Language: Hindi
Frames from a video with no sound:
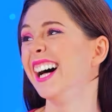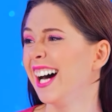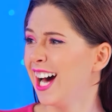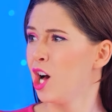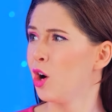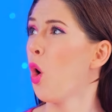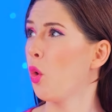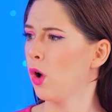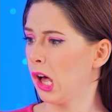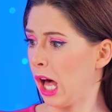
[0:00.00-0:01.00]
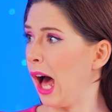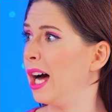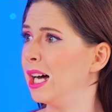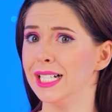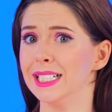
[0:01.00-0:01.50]
ट्रीट चुराने का
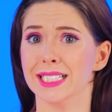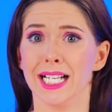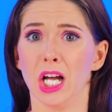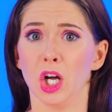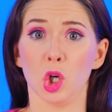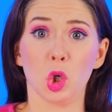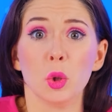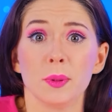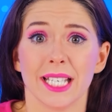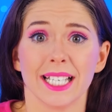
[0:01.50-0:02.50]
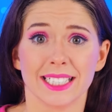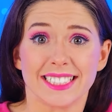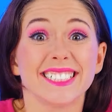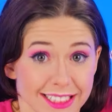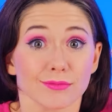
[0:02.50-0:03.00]
परिणाम क्या होता है
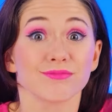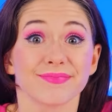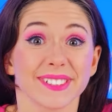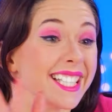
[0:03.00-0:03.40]
आग बहुत तेज